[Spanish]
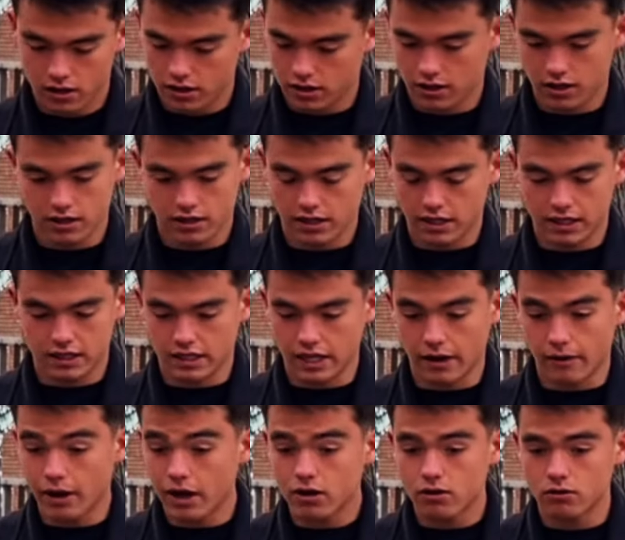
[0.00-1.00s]
Y, y
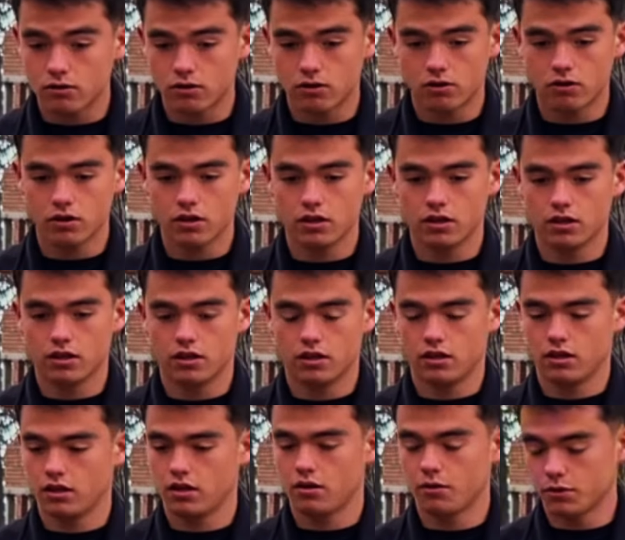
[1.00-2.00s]
trabajo, ¿no? Y,
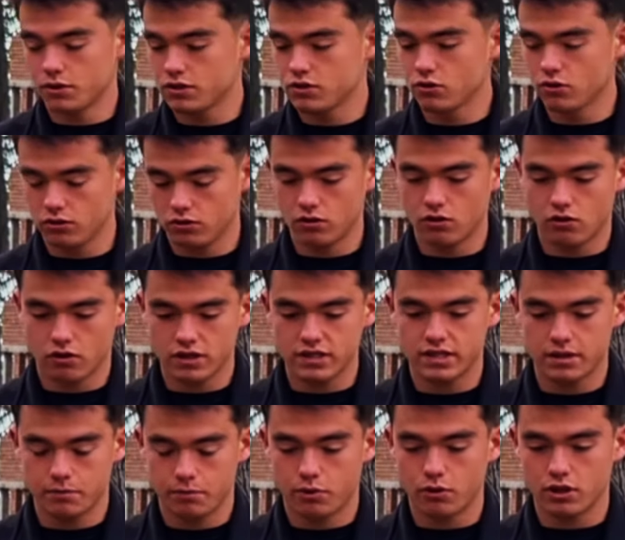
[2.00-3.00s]
y como dices tú, yo creo que sí
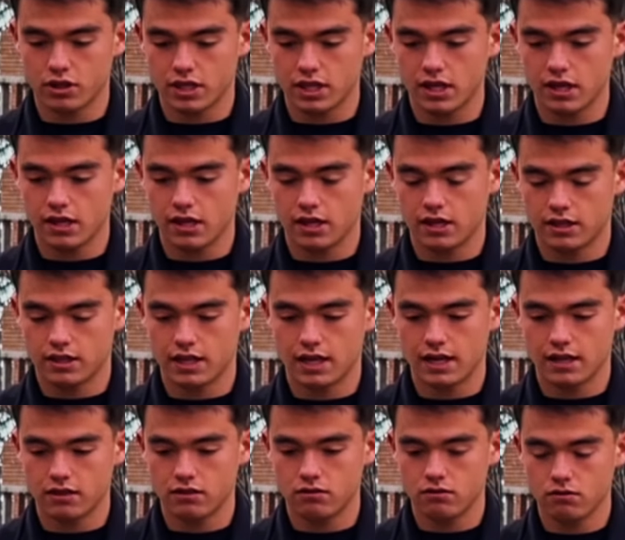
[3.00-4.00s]
importa el
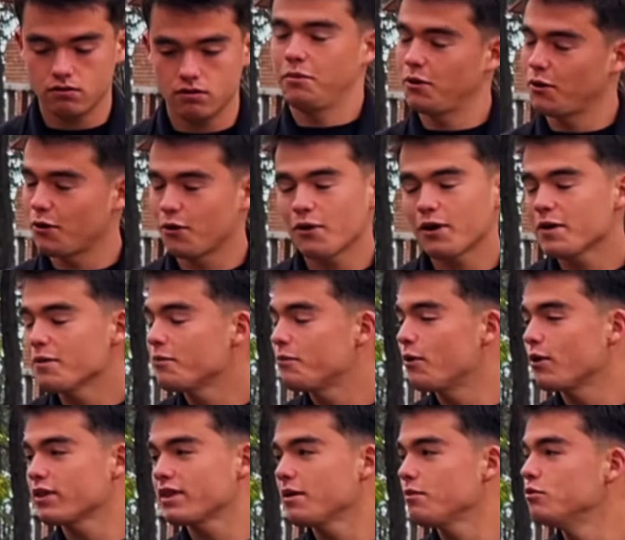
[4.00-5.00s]
talento, pero creo que
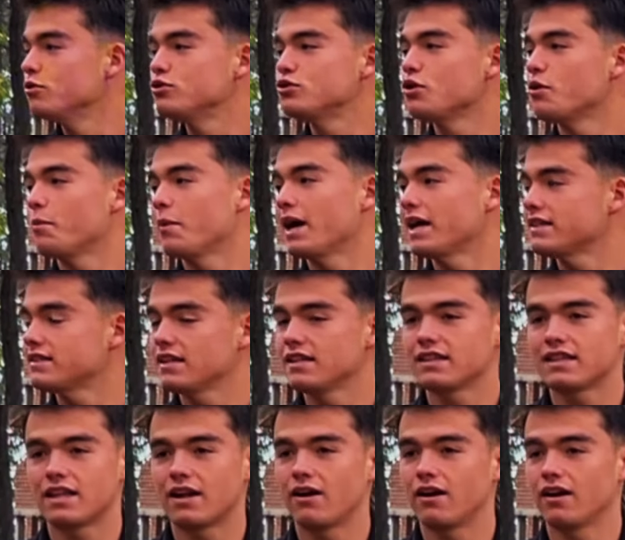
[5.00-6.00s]
importa mucho más el
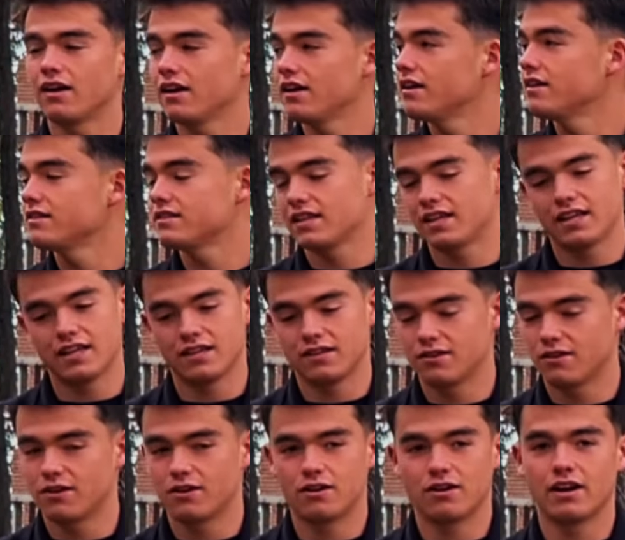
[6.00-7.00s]
trabajo. No lo es todo. Sí,
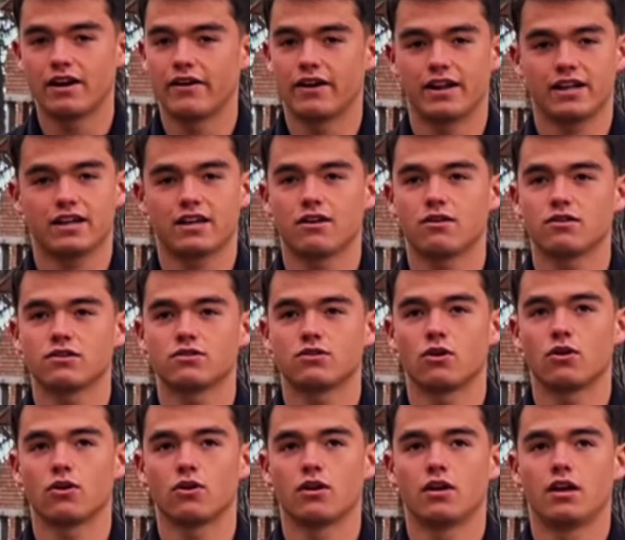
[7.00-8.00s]
no, la verdad que no es
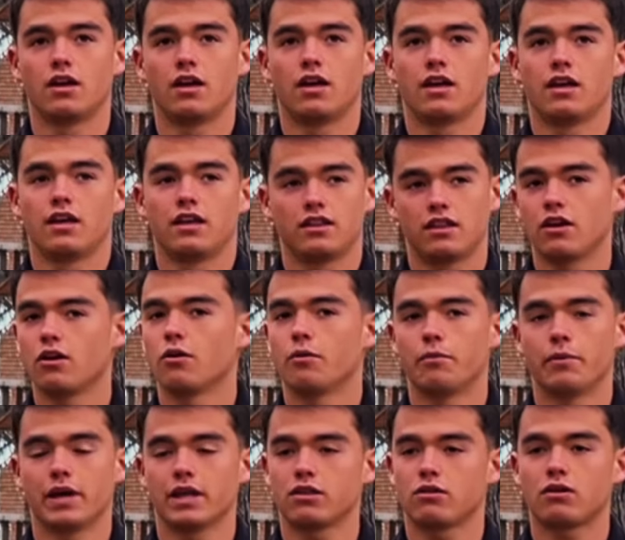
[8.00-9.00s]
todo. Y te digo,
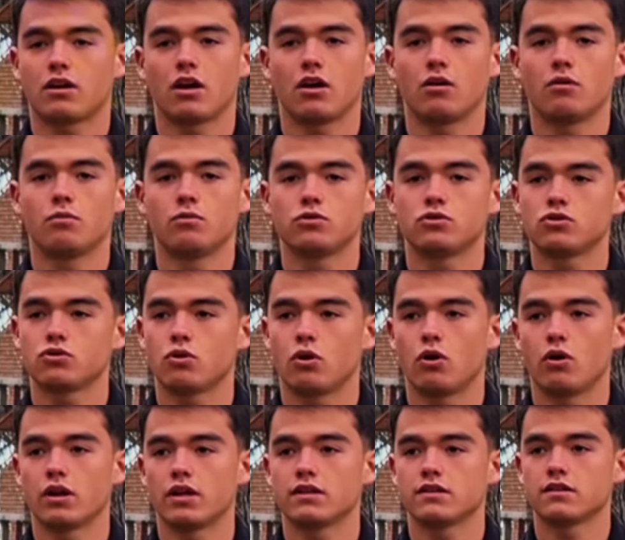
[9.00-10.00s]
me ha tocado muchos
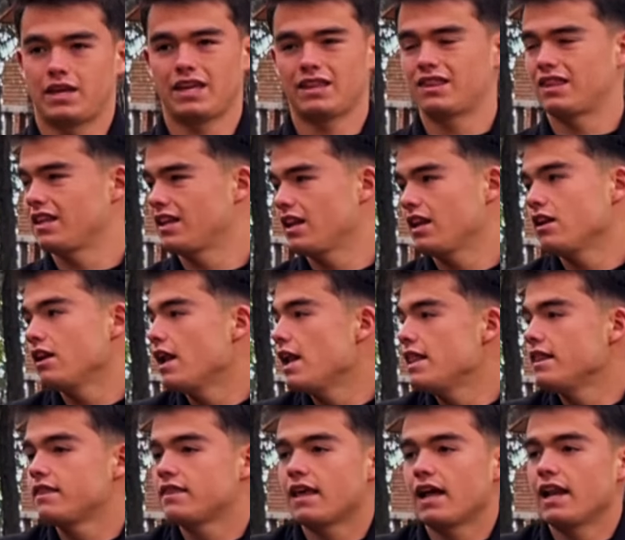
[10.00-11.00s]
jugadores que tienen
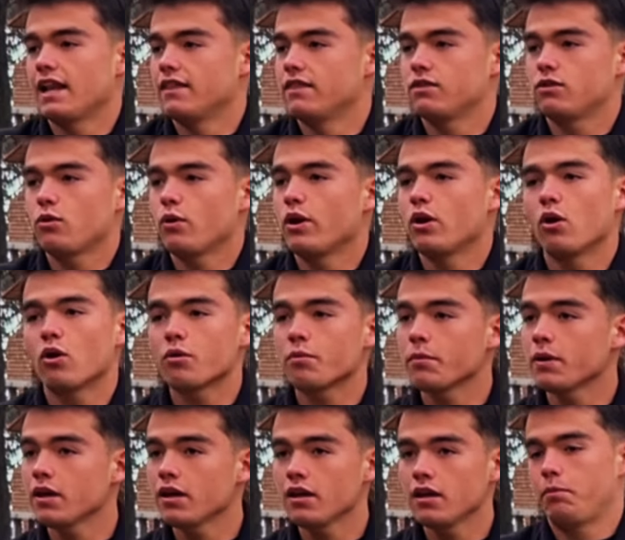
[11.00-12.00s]
el talento
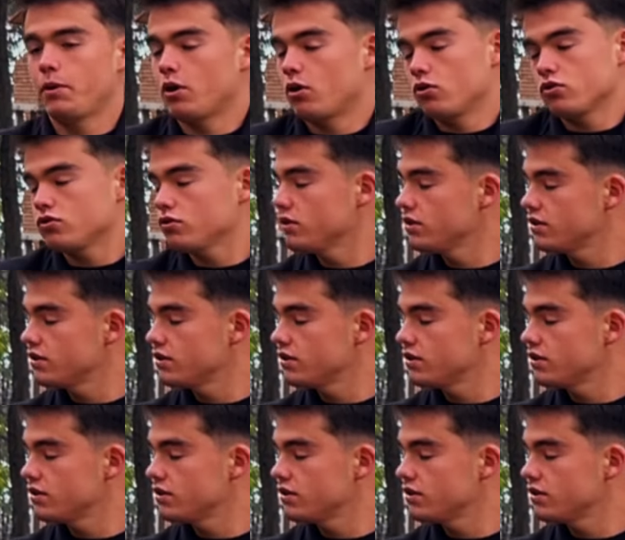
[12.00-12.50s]
enorme, pero no son